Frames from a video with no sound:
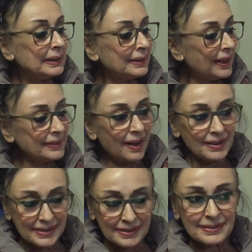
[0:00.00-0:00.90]
Yani
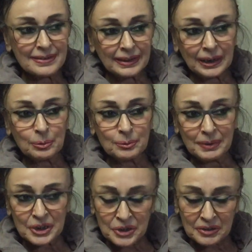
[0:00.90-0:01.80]
aslında
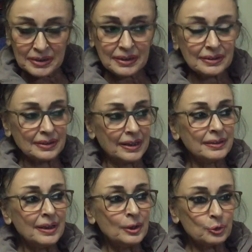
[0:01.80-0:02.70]
2005 yılına
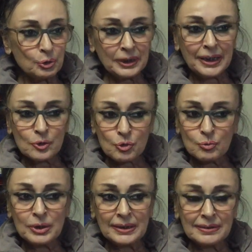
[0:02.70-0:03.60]
kadar Türkiye
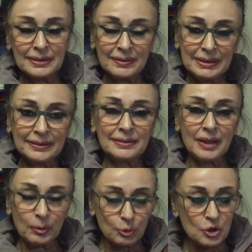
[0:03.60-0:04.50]
Cumhuriyeti Devleti
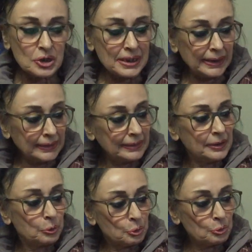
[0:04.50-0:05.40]
namus
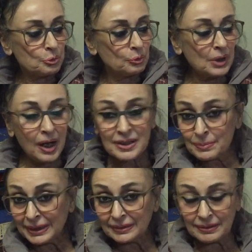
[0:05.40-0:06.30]
cinayetleri konusunda
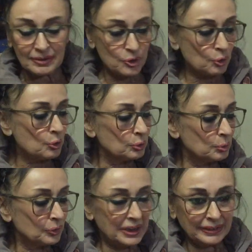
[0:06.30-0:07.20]
azmettirici
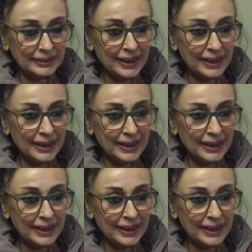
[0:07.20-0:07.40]
konumundaydı.